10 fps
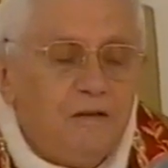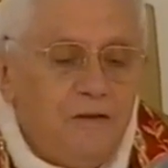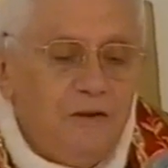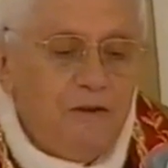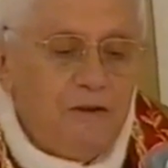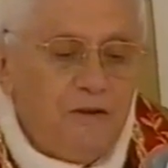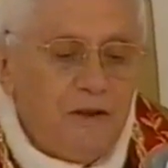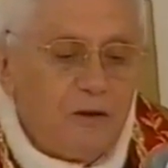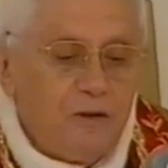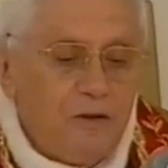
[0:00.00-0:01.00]
vivit
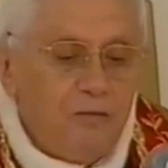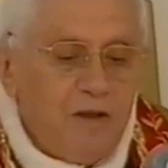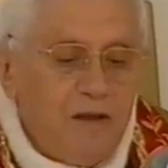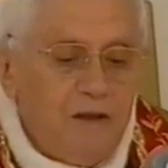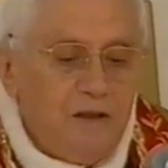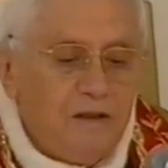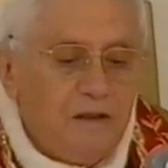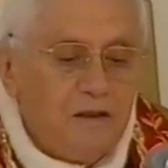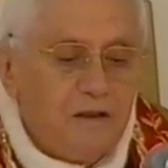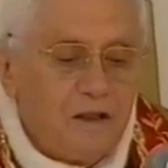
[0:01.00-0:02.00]
vero in me
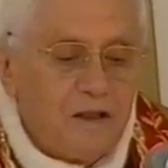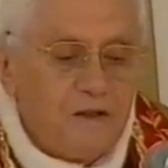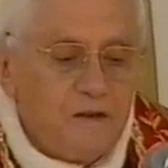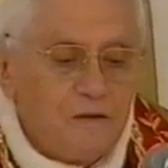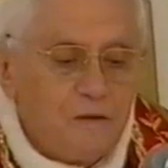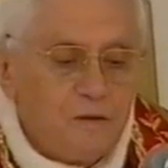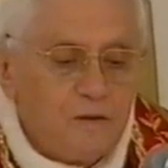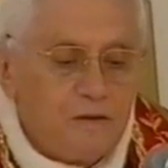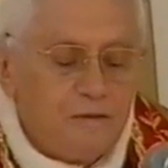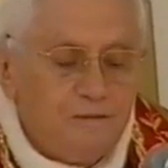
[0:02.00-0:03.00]

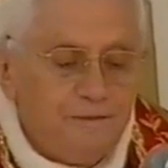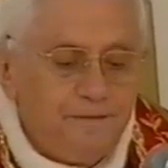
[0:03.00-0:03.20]
Christus.